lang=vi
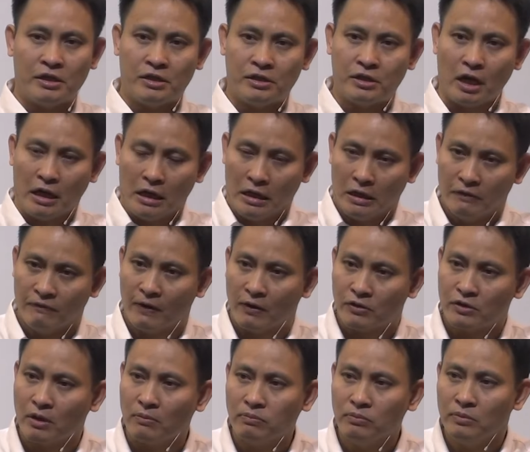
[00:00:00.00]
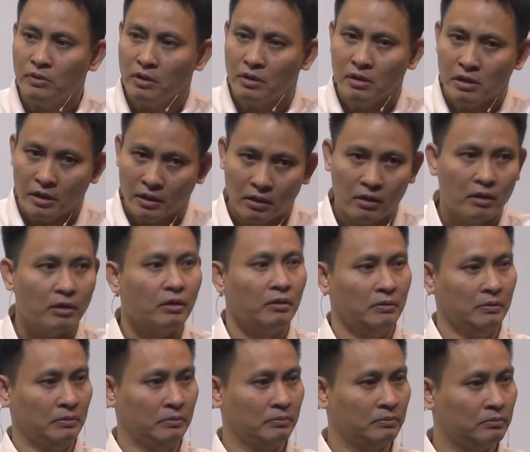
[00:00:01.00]
nó sẽ chảy vào trong những
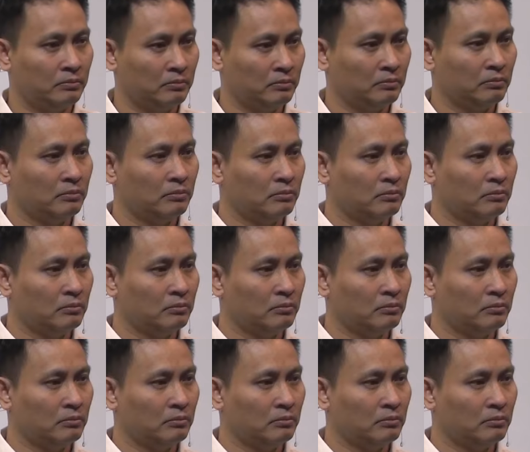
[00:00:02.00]
người đó, đó.